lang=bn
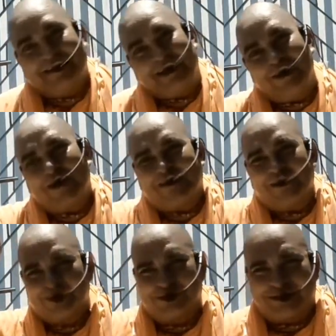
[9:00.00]
এটাও একটা
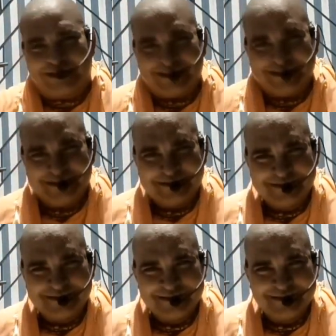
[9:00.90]
অনুষ্ঠান
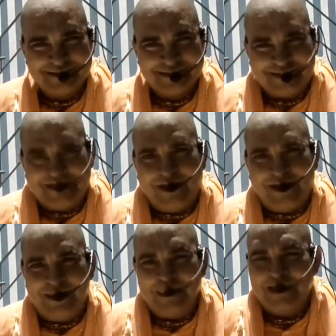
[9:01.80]
কি
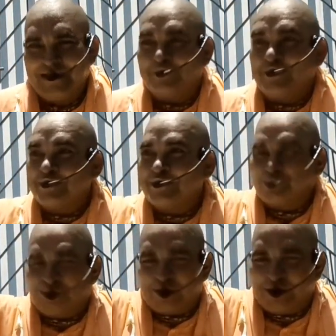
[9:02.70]
হয় না আমরা যেমন
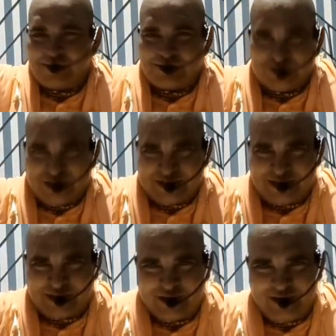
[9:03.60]
জগন্নাথ
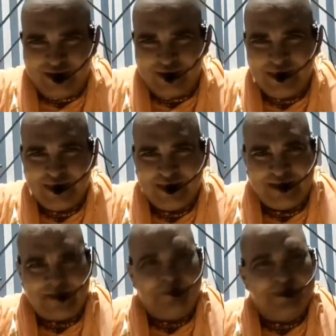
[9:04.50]
রথযাত্রা করি
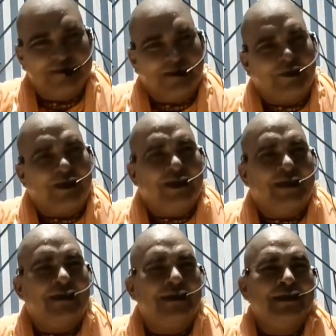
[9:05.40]
এই বৃন্দাবনে
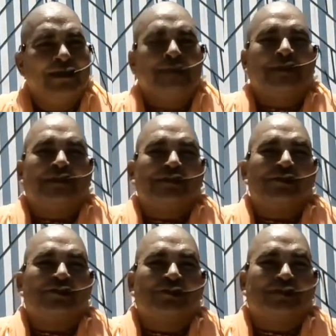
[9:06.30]
এটা একটা
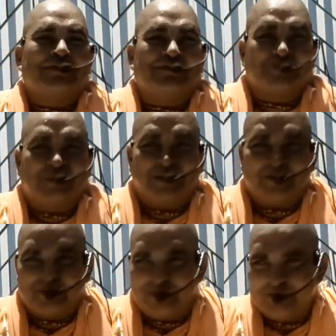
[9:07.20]
রথযাত্রা সমান
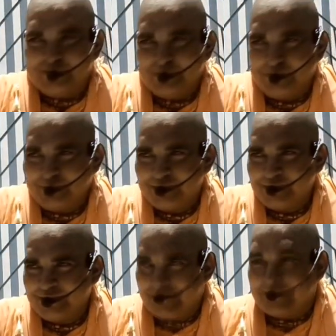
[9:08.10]
আনন্দ
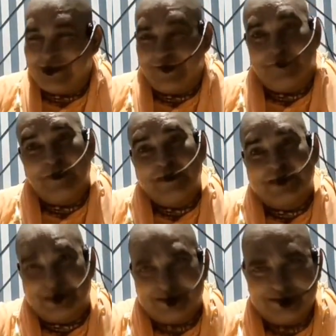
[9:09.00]
রাধারানী
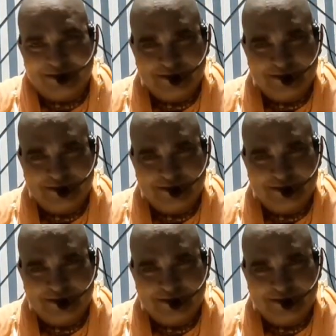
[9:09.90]
ফিরছেন